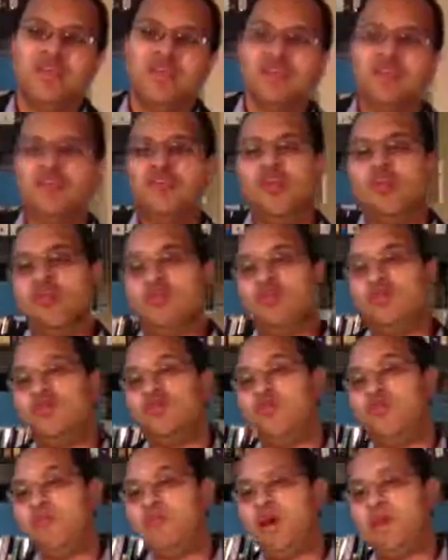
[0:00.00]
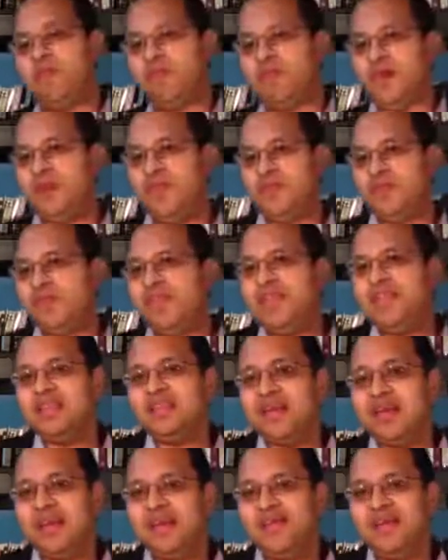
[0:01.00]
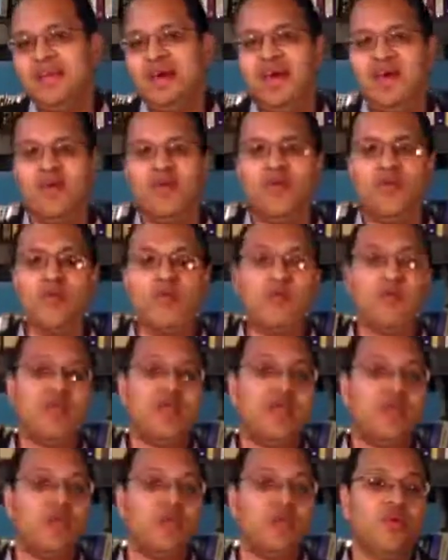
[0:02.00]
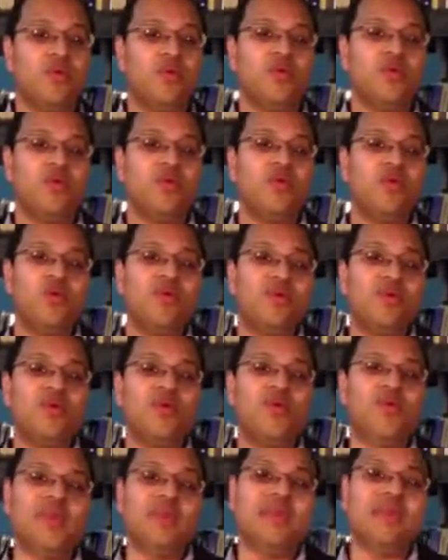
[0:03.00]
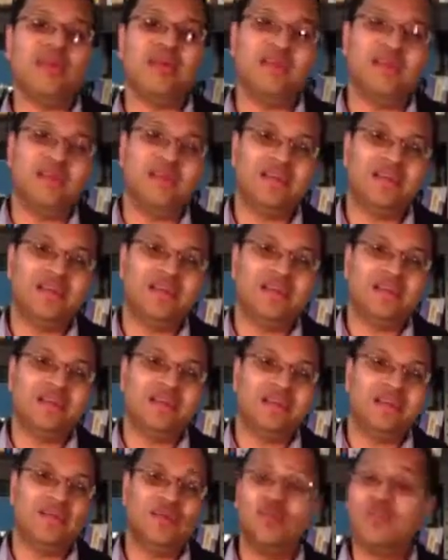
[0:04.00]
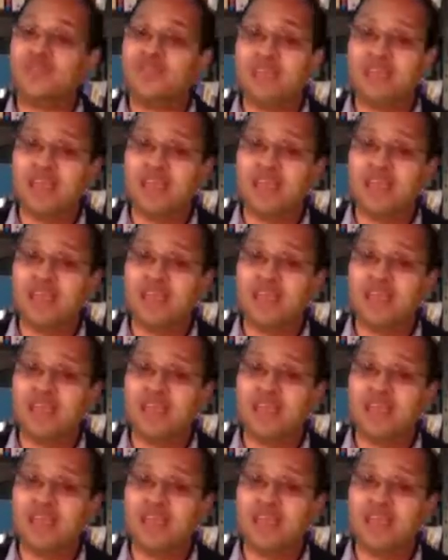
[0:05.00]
y solo porque son más prepotentes al hablar o tienen mejor oratoria, los